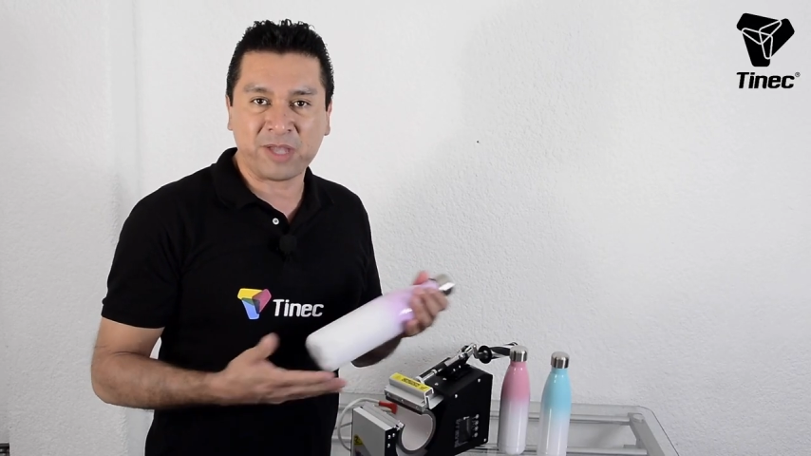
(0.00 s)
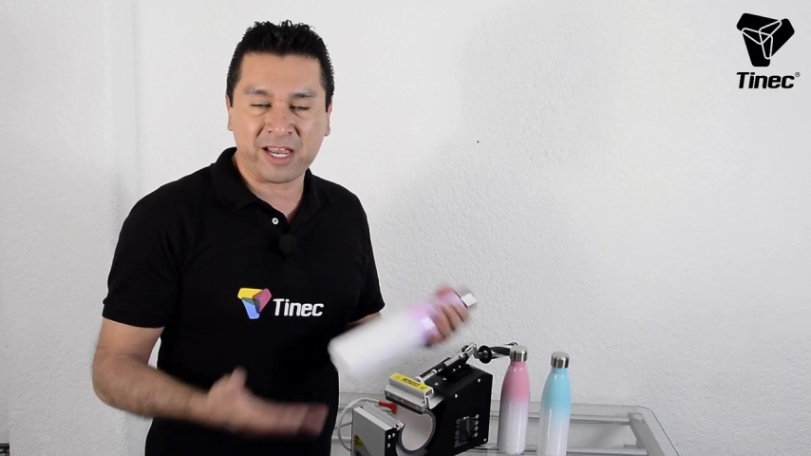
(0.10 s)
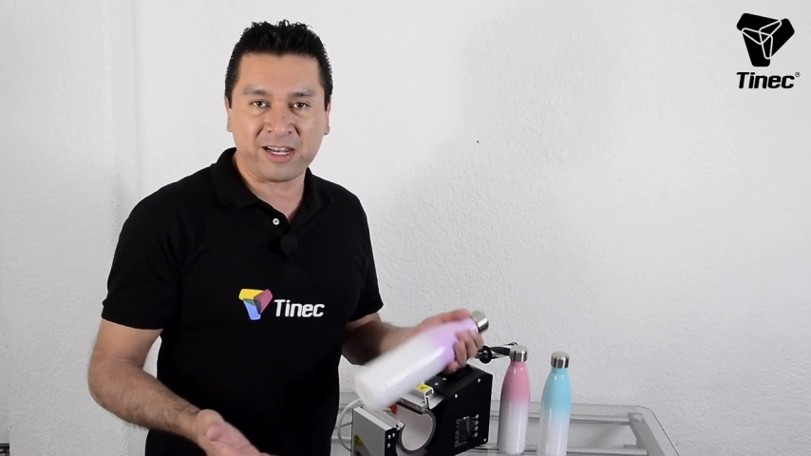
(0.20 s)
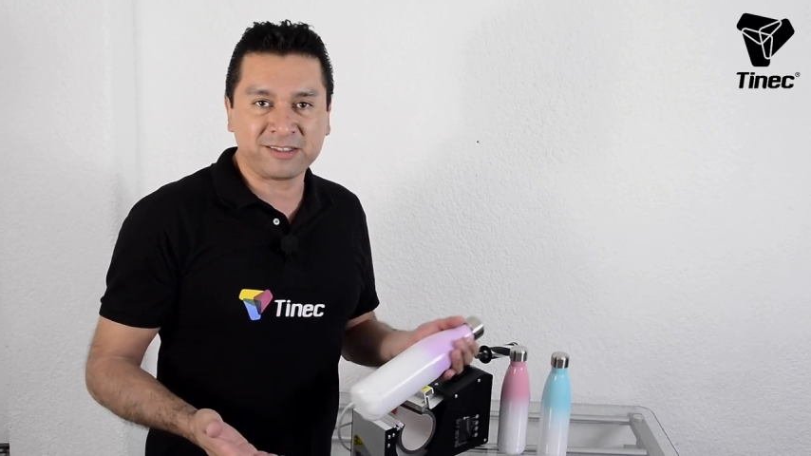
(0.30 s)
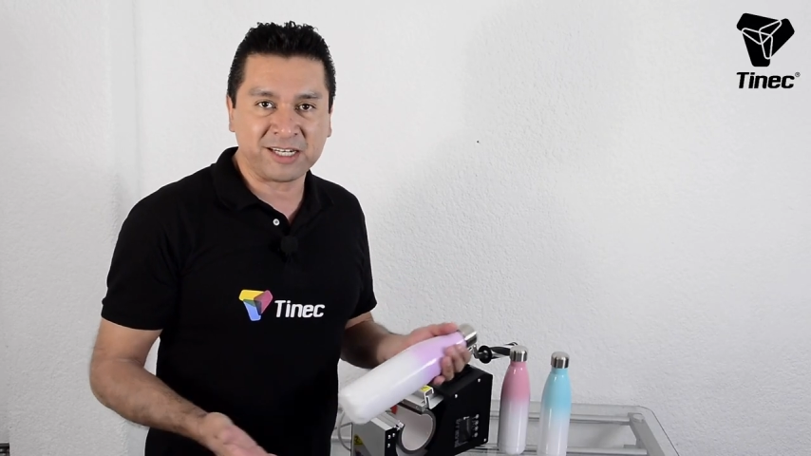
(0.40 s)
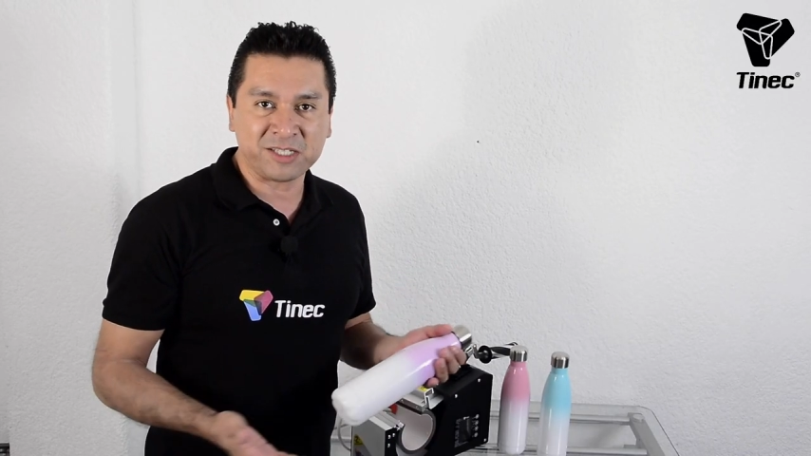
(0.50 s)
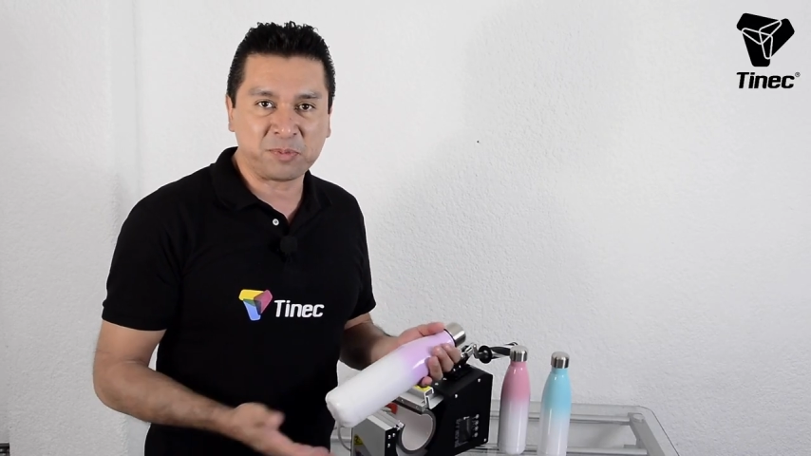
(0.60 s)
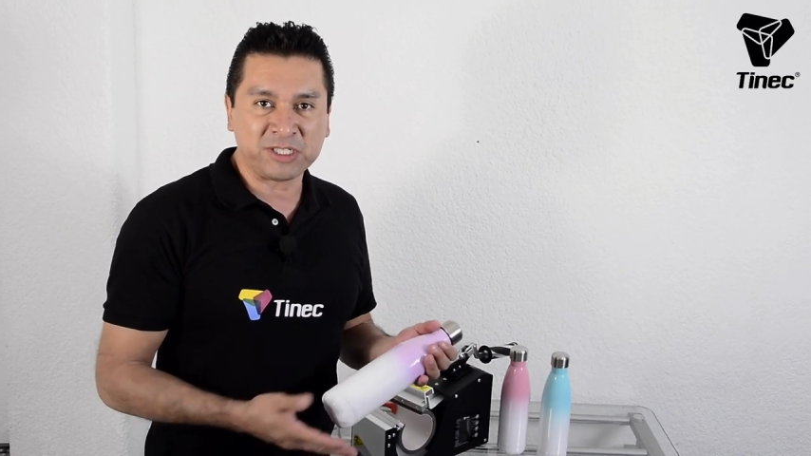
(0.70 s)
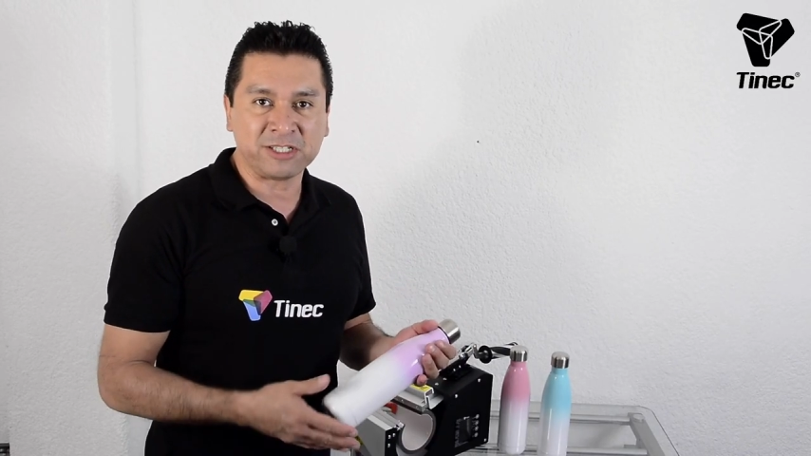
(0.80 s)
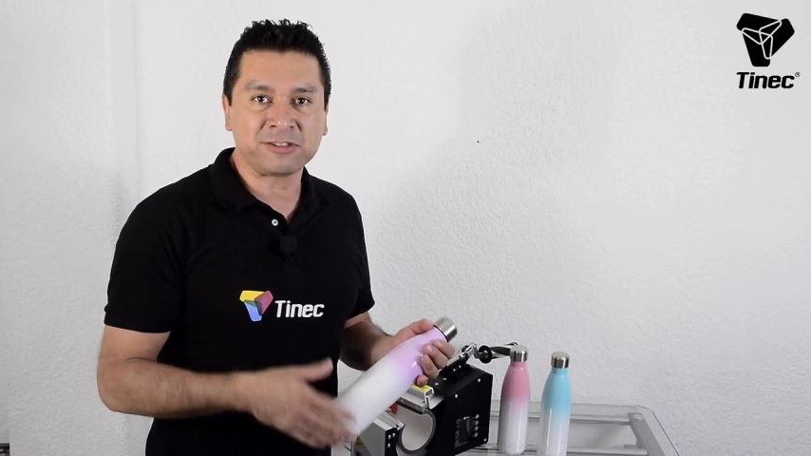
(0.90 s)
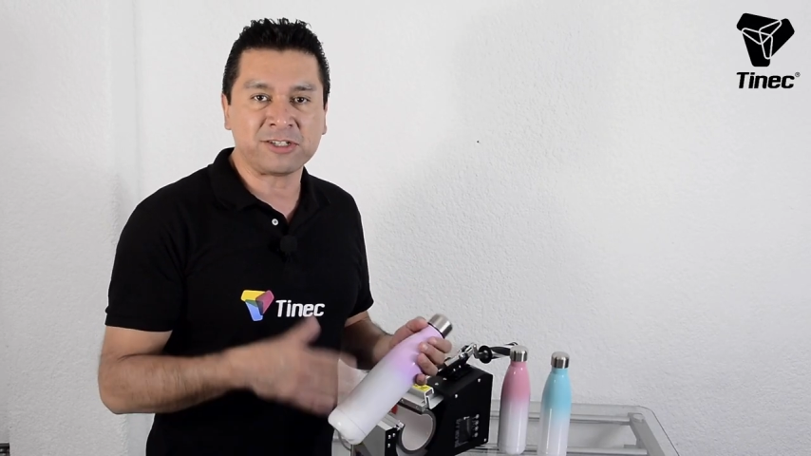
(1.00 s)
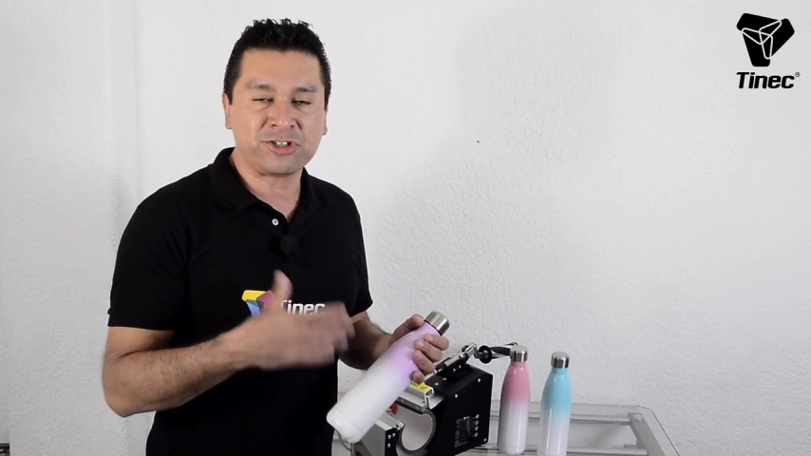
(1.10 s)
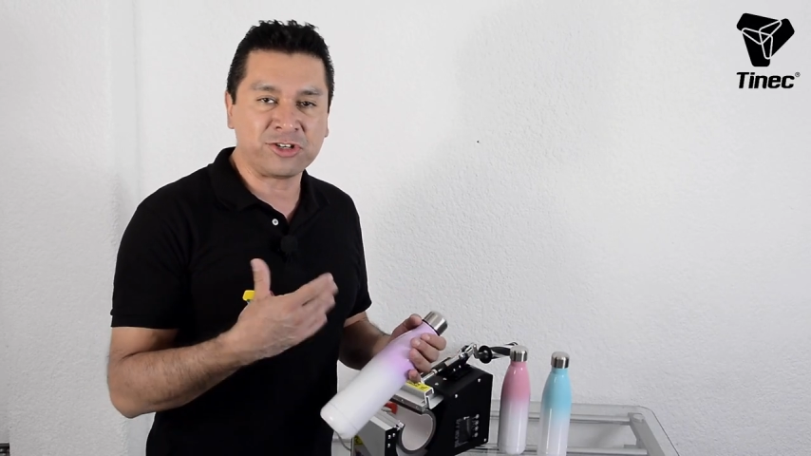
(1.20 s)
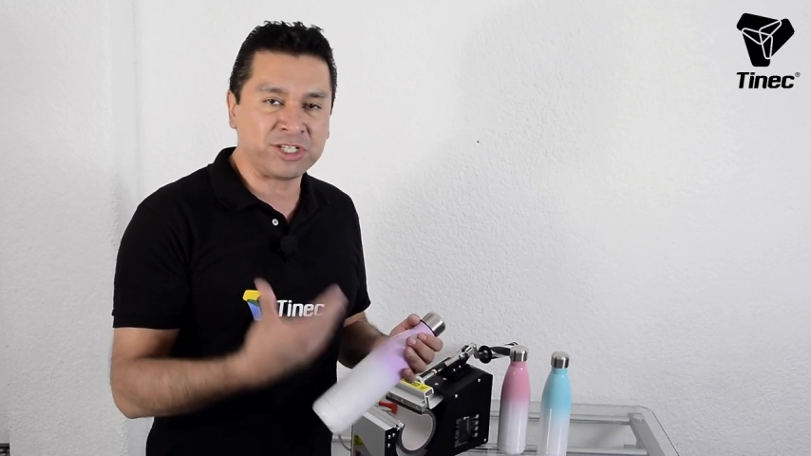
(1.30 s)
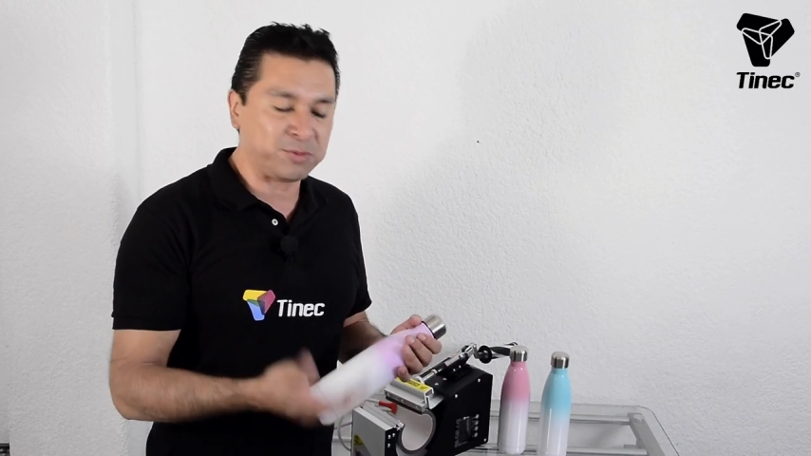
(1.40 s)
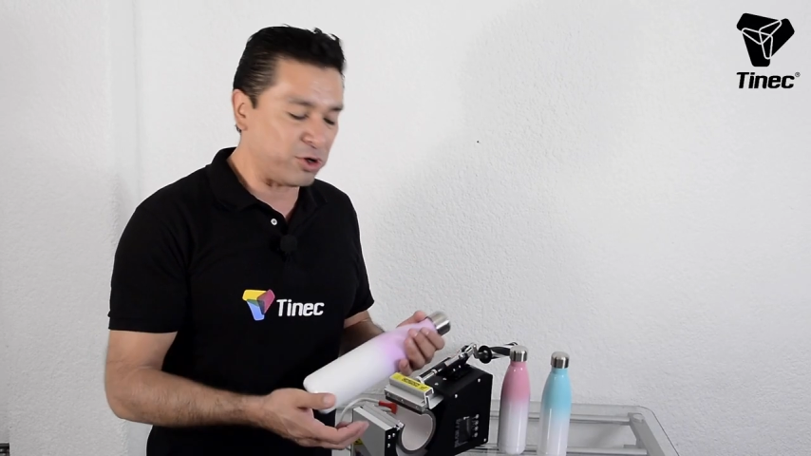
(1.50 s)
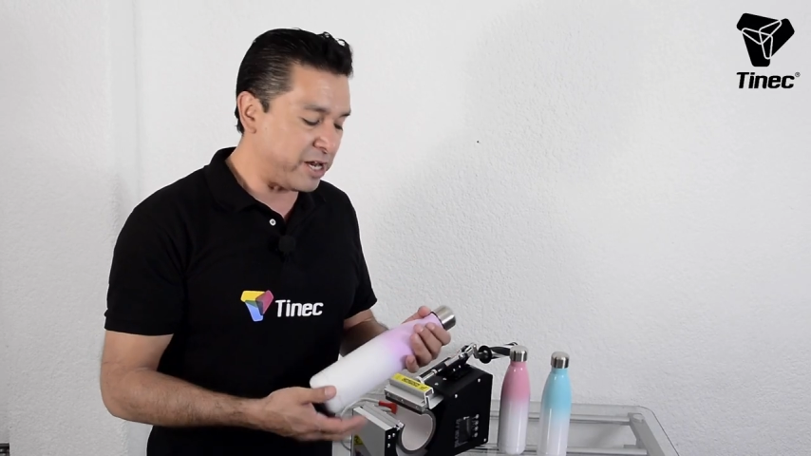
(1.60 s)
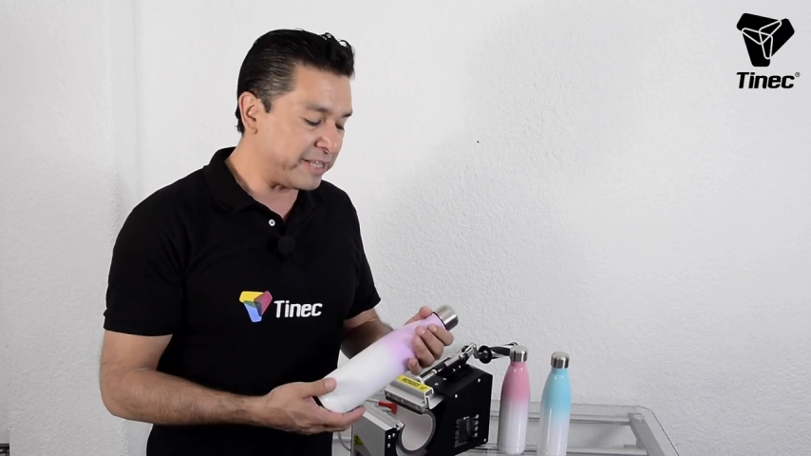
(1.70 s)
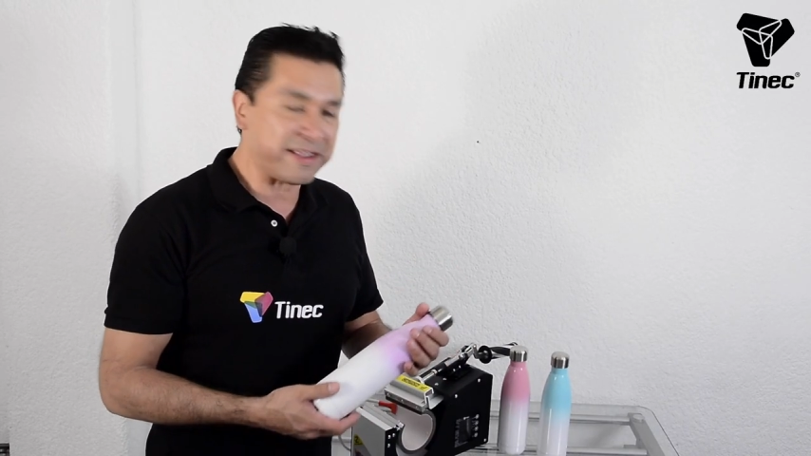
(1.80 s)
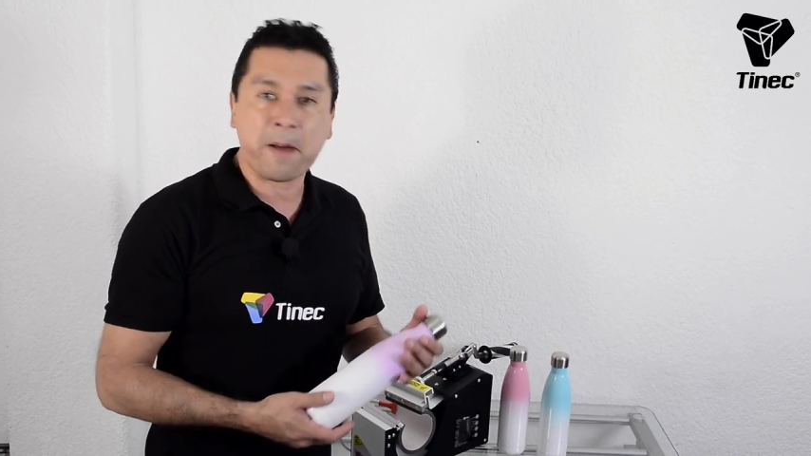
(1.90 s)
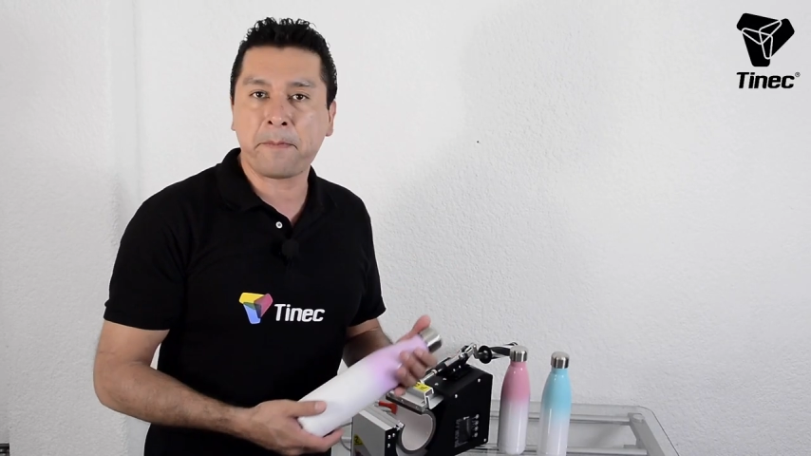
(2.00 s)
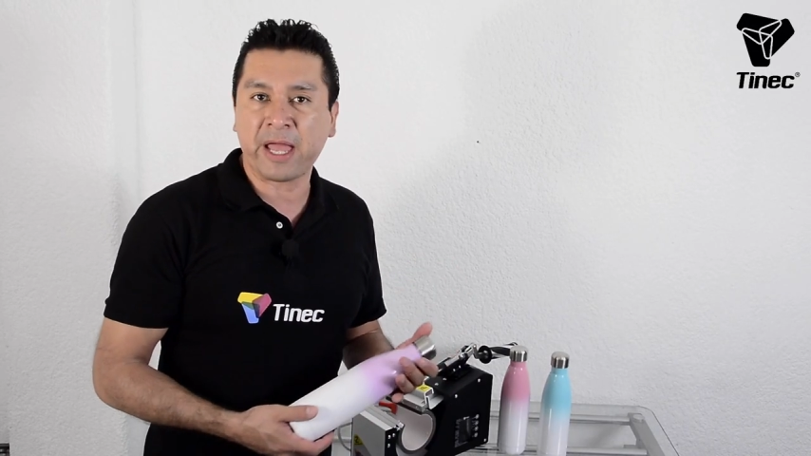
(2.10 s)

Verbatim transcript: vienen en tres presentaciones, violeta,